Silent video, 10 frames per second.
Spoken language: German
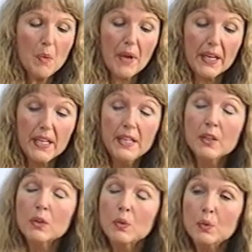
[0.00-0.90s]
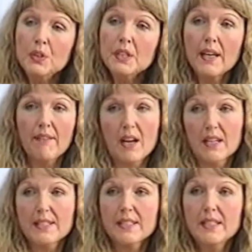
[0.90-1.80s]
Bei Kindern und
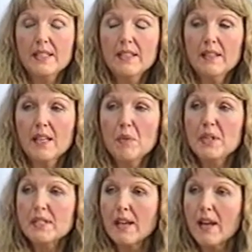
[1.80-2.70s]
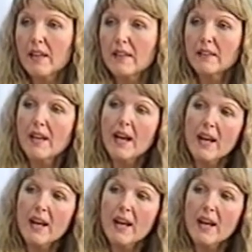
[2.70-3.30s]
Erwachsenen kann man sagen,